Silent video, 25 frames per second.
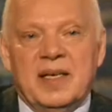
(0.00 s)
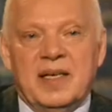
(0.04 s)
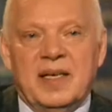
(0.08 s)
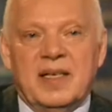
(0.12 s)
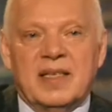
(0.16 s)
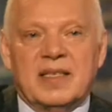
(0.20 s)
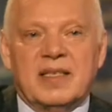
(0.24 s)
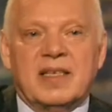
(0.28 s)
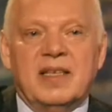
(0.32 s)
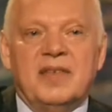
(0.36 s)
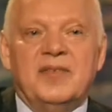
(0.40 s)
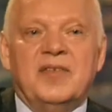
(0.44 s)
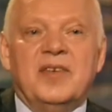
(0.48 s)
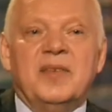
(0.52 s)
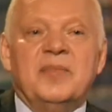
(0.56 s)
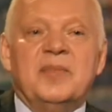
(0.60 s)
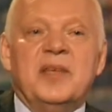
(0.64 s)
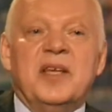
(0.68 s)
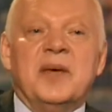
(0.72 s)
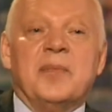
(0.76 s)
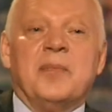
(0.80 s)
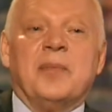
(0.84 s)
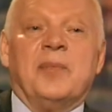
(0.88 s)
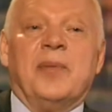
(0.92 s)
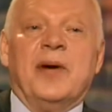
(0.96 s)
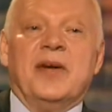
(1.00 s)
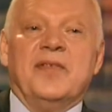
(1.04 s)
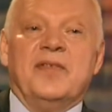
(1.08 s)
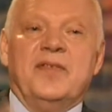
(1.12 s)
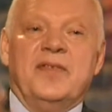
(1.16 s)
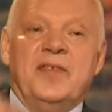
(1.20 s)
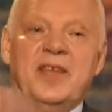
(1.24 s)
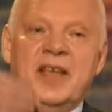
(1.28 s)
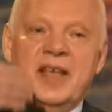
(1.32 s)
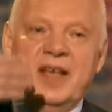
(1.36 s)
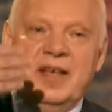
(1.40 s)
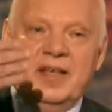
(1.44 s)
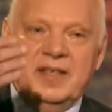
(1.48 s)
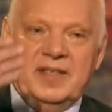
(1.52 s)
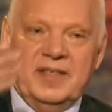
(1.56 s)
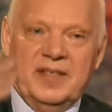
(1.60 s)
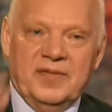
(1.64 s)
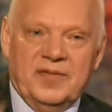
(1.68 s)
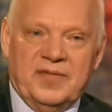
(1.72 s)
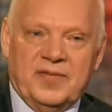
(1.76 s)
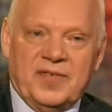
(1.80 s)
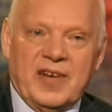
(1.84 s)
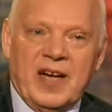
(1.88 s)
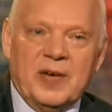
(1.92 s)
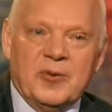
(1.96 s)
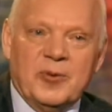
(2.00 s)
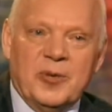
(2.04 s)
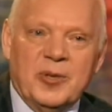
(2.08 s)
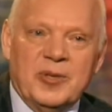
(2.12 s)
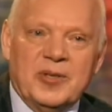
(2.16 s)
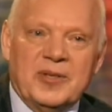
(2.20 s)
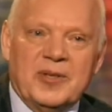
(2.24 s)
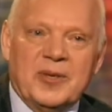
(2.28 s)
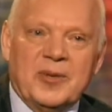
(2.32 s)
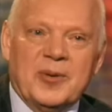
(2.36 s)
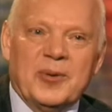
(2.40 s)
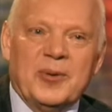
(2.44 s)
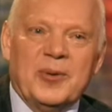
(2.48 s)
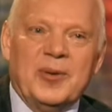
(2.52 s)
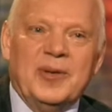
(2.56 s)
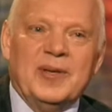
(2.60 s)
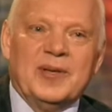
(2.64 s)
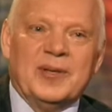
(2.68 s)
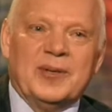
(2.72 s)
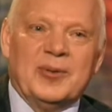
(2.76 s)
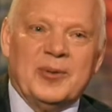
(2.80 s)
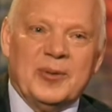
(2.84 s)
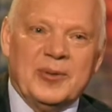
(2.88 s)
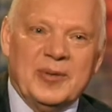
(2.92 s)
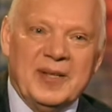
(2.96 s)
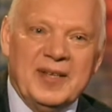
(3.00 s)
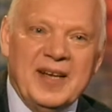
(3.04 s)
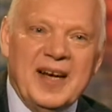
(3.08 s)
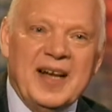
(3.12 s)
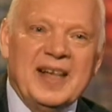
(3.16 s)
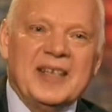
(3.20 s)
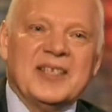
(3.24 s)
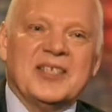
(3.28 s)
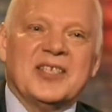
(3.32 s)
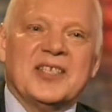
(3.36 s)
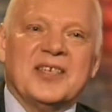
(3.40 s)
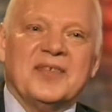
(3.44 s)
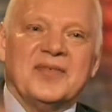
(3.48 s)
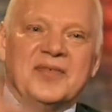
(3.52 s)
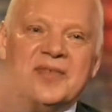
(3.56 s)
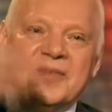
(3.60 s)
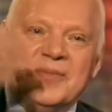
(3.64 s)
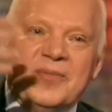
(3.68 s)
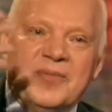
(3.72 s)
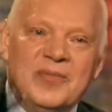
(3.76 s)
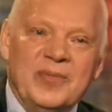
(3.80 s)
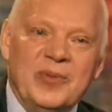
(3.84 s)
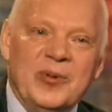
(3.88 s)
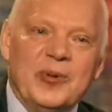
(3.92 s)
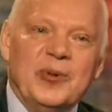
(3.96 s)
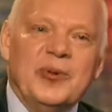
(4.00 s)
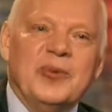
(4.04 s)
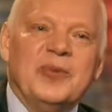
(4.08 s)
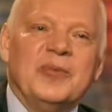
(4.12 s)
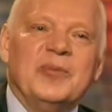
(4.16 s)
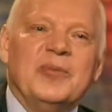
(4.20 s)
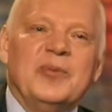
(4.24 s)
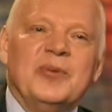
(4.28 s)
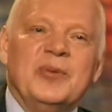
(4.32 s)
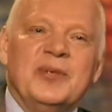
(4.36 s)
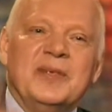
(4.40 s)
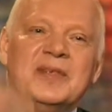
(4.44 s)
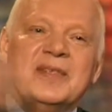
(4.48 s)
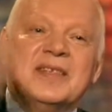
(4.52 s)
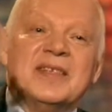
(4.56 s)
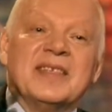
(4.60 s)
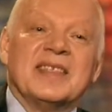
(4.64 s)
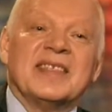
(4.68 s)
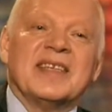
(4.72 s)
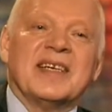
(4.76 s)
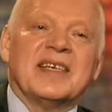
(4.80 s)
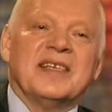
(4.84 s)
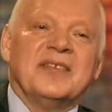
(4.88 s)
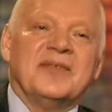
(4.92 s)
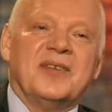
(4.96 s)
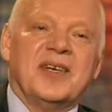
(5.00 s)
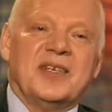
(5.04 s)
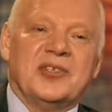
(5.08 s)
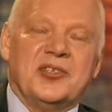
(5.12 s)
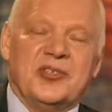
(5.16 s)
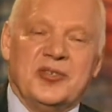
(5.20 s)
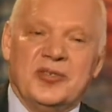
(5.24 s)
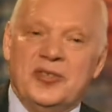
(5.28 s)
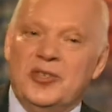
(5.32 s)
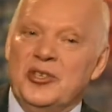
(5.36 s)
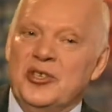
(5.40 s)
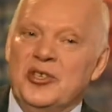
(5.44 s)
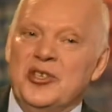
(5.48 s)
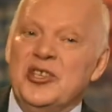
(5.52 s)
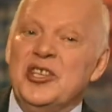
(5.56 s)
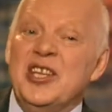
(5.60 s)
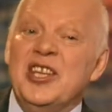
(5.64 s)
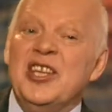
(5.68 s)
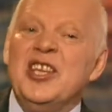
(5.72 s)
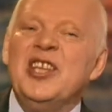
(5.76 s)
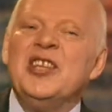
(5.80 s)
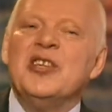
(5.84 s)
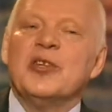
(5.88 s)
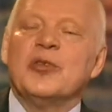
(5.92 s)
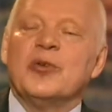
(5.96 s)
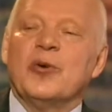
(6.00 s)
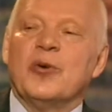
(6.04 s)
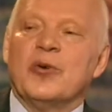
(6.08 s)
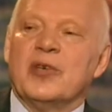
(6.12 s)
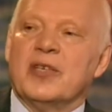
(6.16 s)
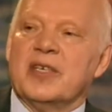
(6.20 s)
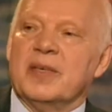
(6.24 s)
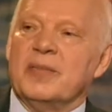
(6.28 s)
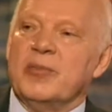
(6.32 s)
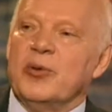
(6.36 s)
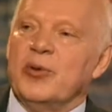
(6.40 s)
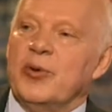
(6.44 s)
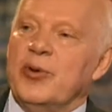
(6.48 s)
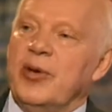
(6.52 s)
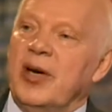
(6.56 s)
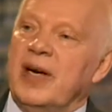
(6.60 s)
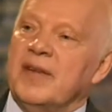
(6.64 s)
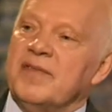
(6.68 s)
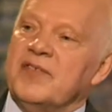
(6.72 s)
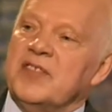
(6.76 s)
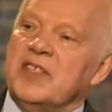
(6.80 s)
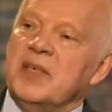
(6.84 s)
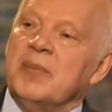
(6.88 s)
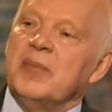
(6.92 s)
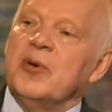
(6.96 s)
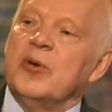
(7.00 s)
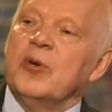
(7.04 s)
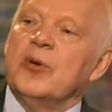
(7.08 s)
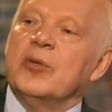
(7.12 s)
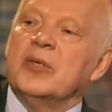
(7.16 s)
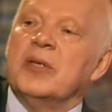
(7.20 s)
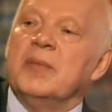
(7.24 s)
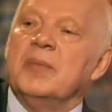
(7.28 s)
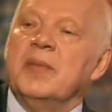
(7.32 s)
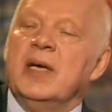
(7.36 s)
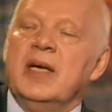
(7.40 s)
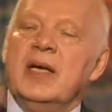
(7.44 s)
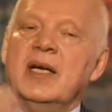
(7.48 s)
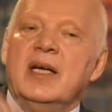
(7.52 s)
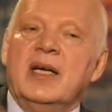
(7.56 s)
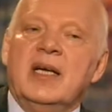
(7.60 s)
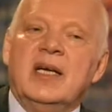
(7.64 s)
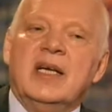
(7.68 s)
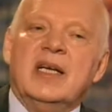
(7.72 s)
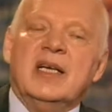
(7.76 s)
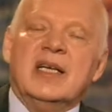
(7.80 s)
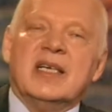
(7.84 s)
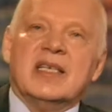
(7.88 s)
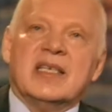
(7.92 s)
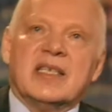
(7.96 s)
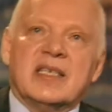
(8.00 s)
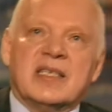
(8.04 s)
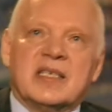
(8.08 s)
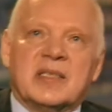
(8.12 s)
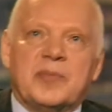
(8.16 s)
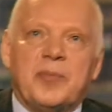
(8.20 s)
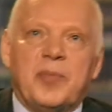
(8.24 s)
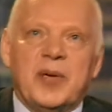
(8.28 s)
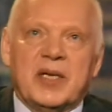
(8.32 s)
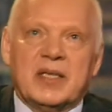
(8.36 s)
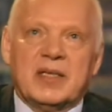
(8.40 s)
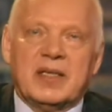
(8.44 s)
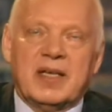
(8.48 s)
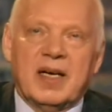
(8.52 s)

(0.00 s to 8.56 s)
мне поверите в какой-то роли, то дальше вы мною будете захвачены. И не только мною, а всем ходом спектакля.